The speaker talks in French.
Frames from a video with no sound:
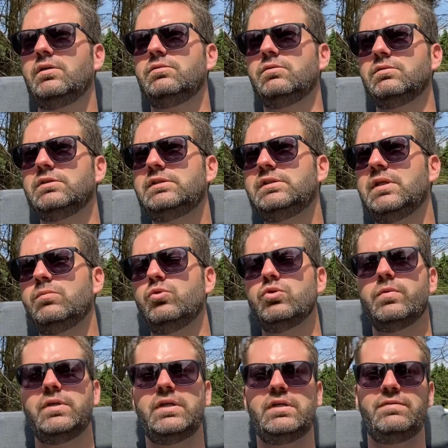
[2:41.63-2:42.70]
Donc si tu as
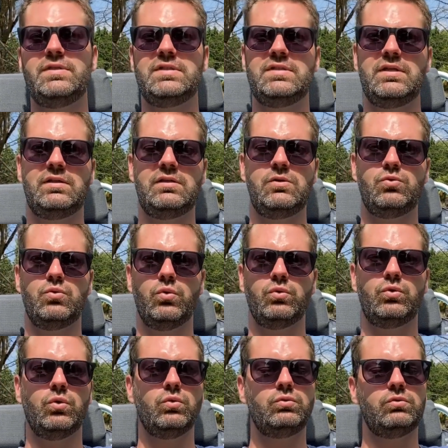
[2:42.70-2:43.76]
besoin d'aller vite, c'est que tu es sur
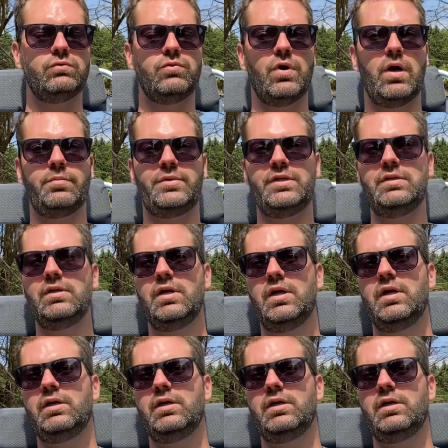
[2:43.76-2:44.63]
autoroute ou voie rapide.